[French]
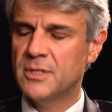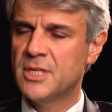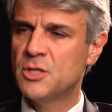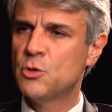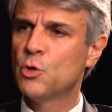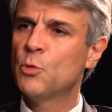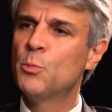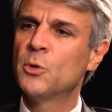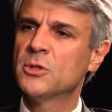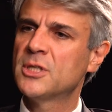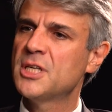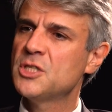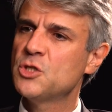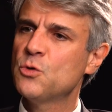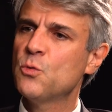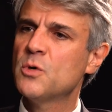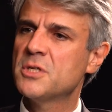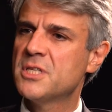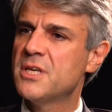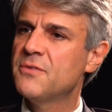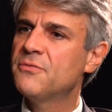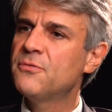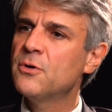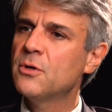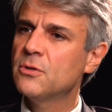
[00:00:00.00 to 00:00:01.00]
des augmentations
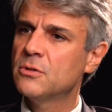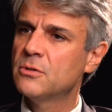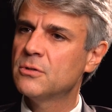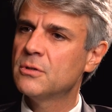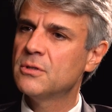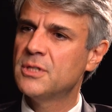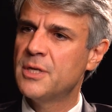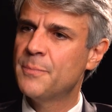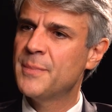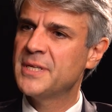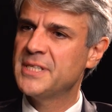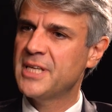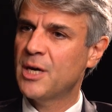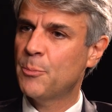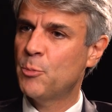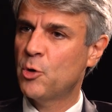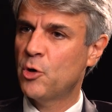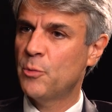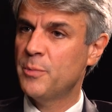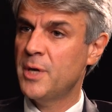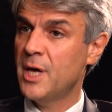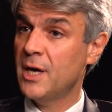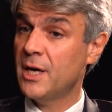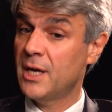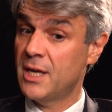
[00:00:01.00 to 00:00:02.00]
assez fortes des matières
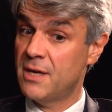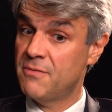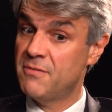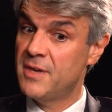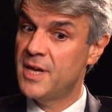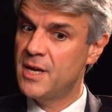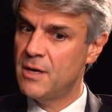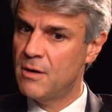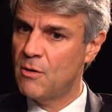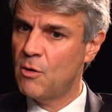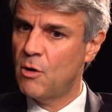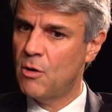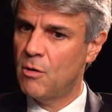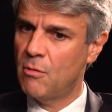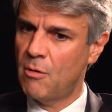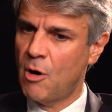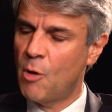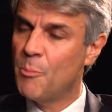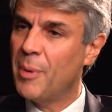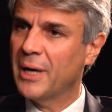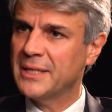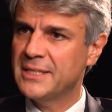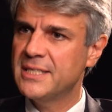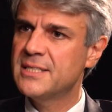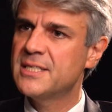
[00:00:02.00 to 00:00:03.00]
premières qui viennent en
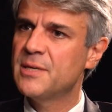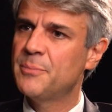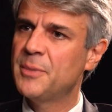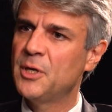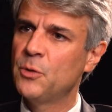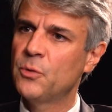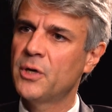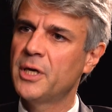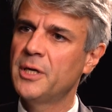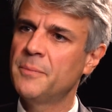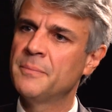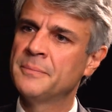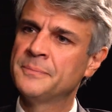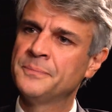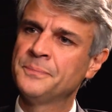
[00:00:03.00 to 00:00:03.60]
partie de ces pénuries.